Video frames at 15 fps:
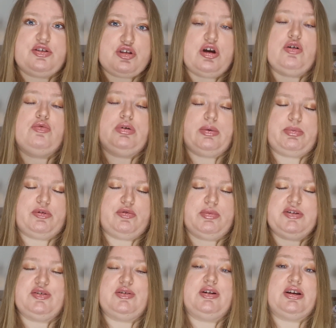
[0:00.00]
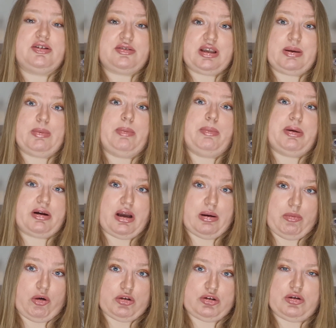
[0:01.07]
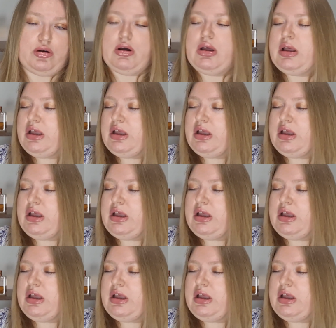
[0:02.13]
c'è una profumazione che si chiama bergamotto.